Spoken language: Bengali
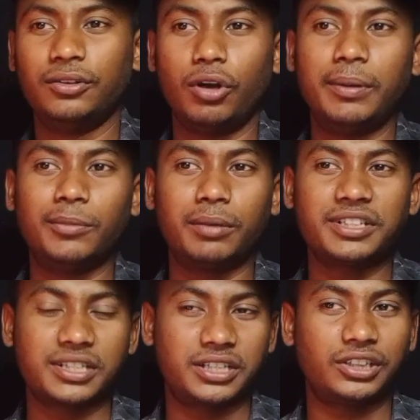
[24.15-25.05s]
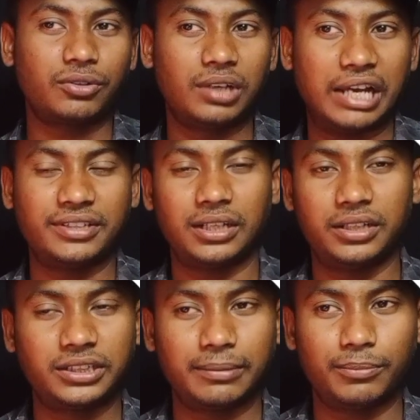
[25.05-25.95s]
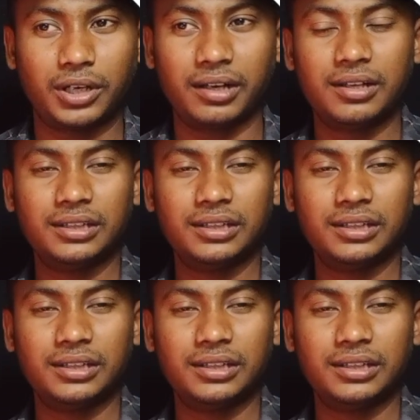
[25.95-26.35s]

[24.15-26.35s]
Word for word: নভেম্বর মাসের শেষে খোলা হয়েছে ডিসেম্বর